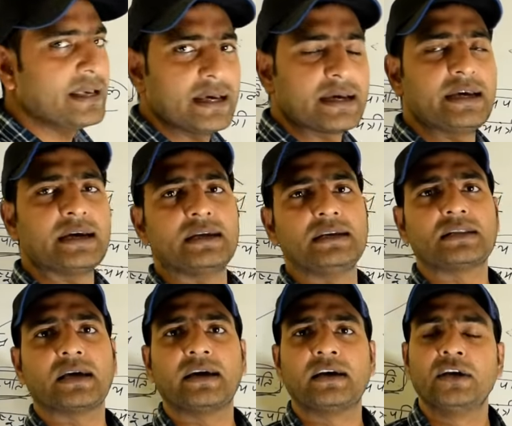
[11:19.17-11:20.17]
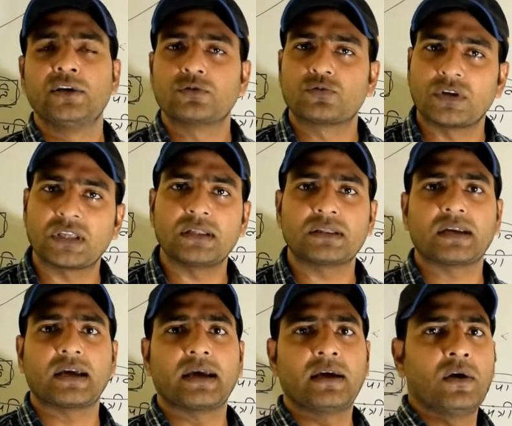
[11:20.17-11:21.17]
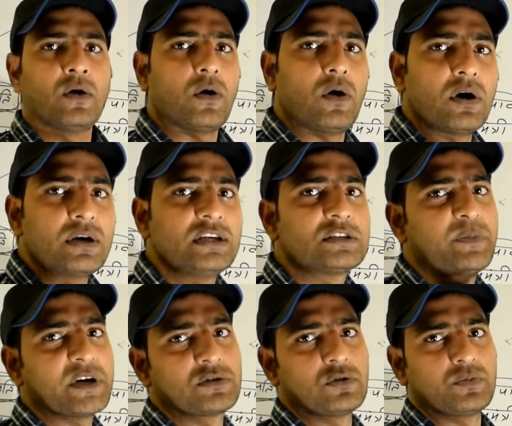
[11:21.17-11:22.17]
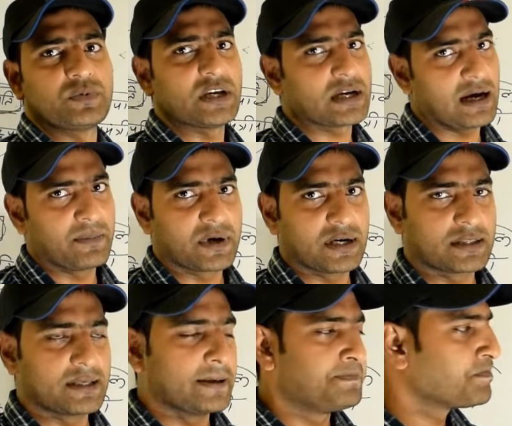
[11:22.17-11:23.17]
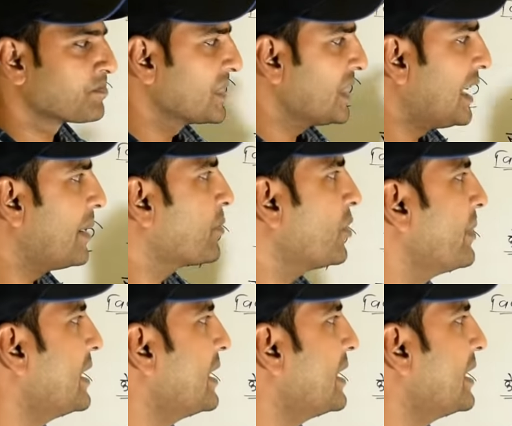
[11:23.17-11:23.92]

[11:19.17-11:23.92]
एकीकृत है स्वतंत्र है और निष्पक्ष रूप से काम करती है आपको